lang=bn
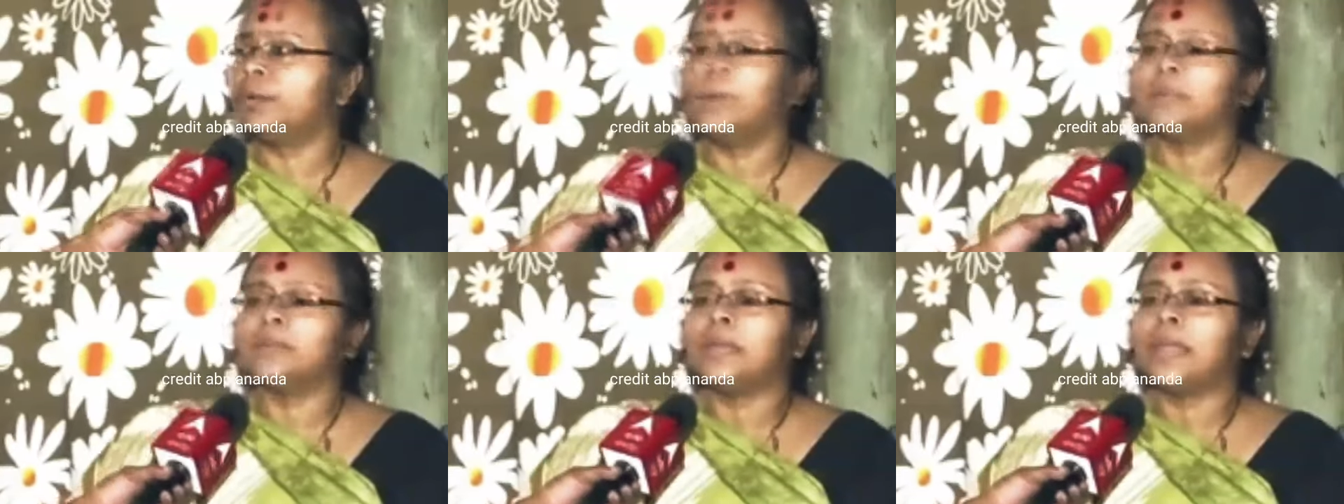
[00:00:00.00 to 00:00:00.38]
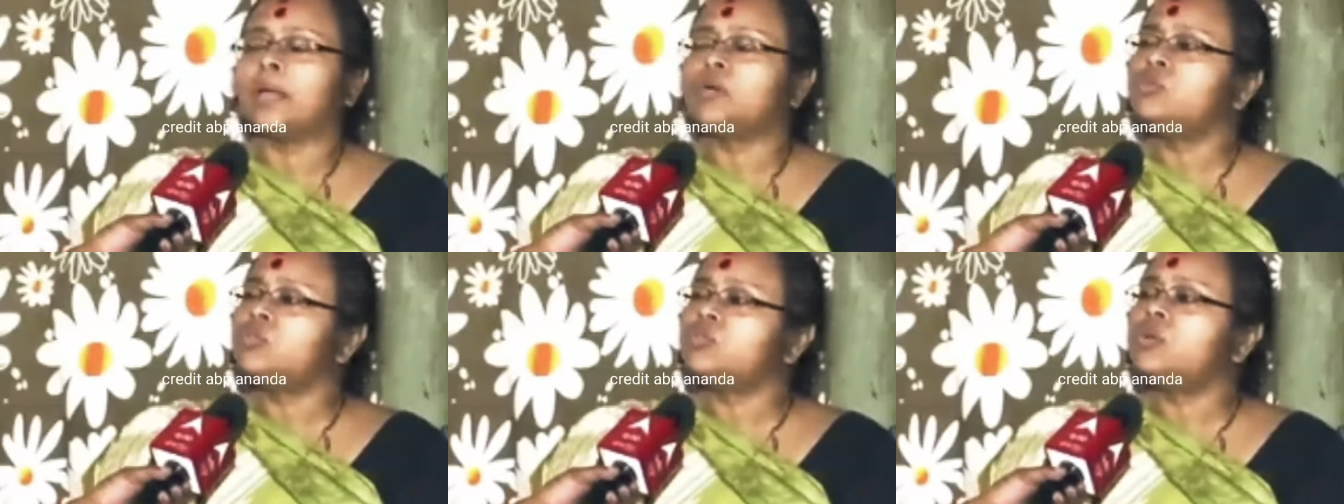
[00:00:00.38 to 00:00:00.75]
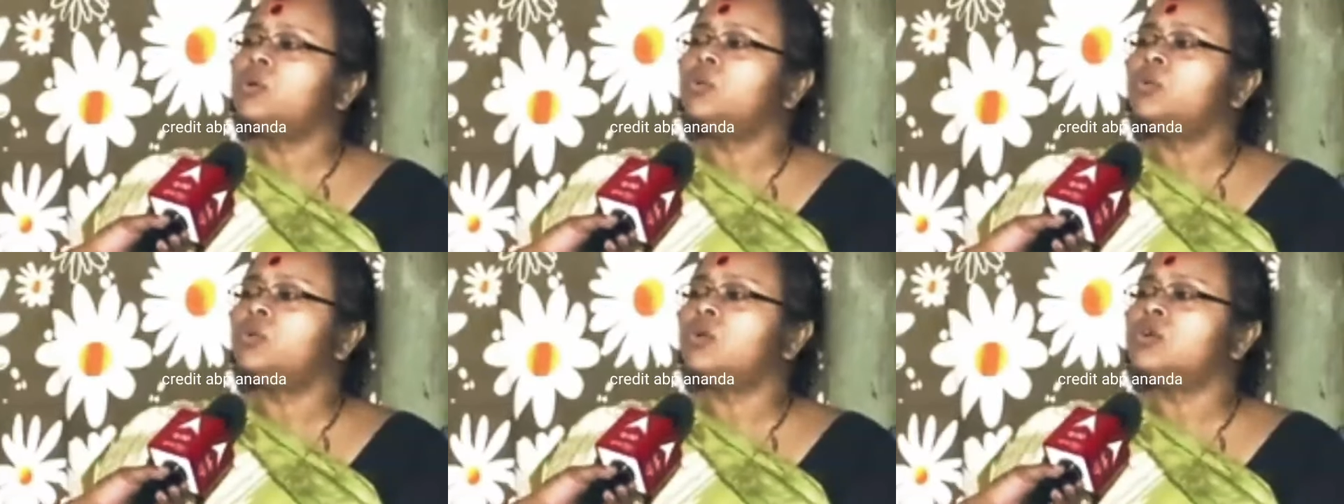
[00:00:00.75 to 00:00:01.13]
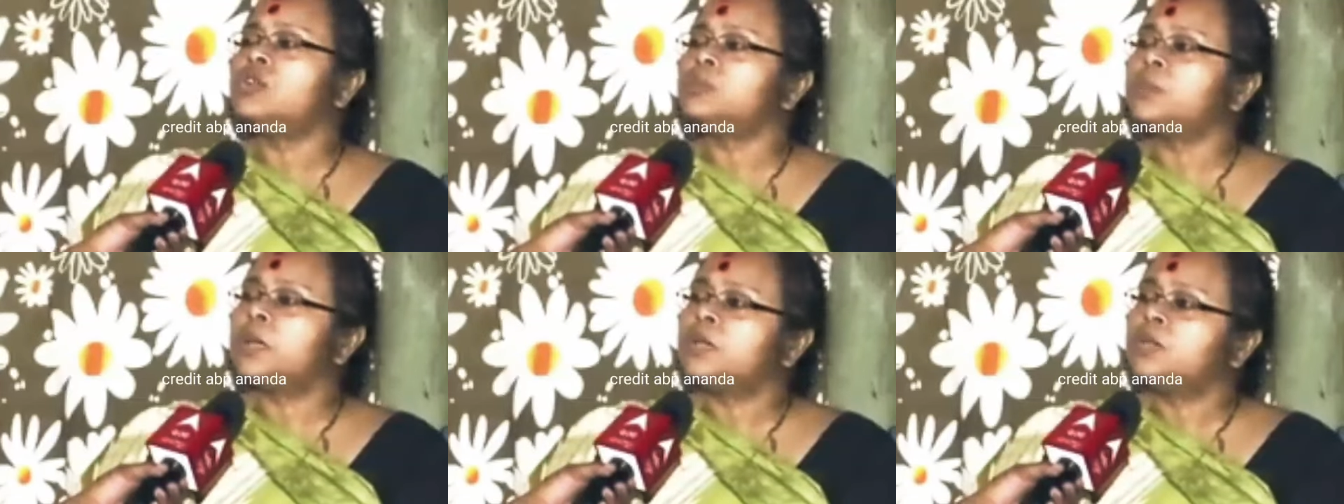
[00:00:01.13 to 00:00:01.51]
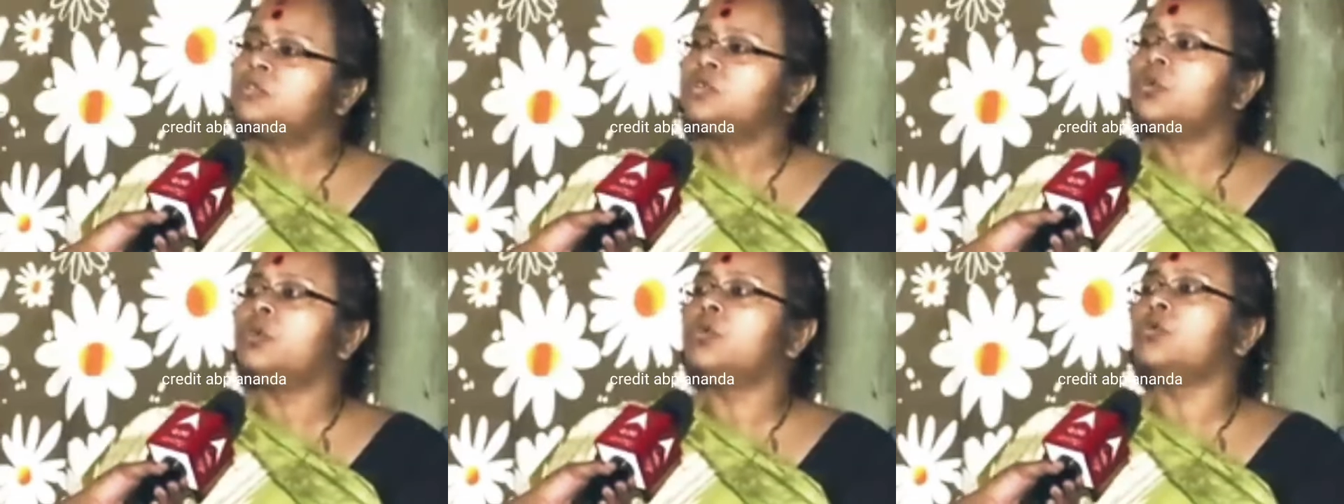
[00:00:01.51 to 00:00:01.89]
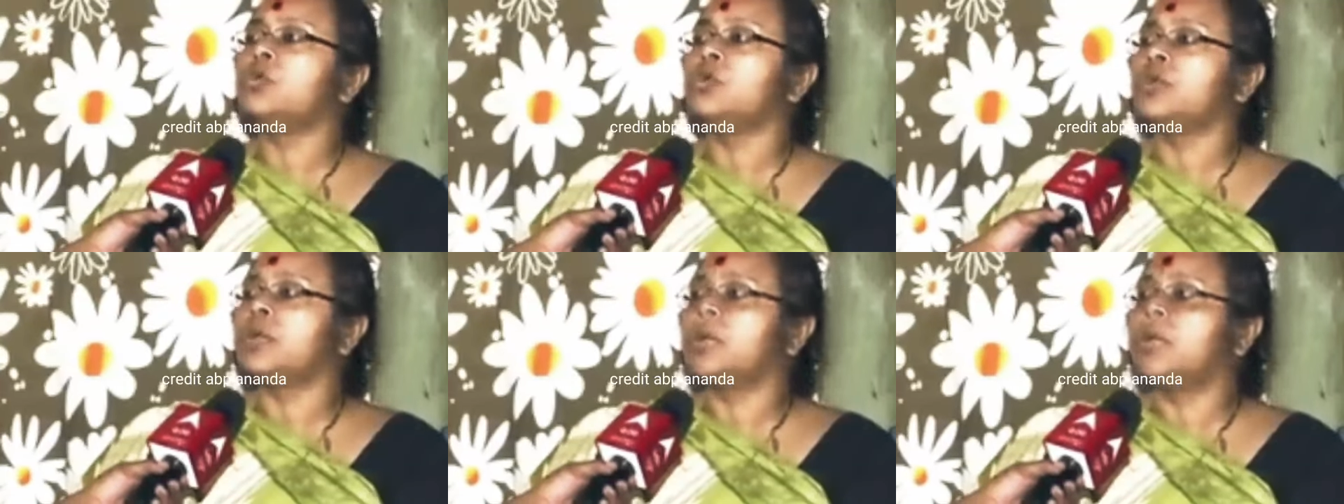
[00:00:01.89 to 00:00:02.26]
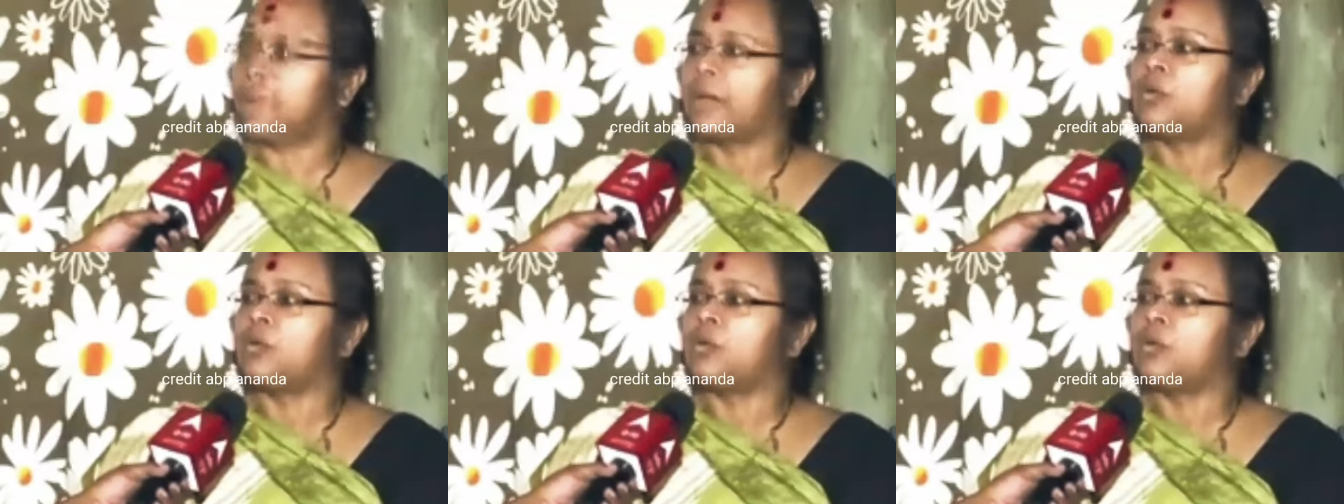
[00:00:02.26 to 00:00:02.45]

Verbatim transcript: আর এখন তো তৃণমূল কংগ্রেস মানেই হচ্ছে কোটি কোটি টাকা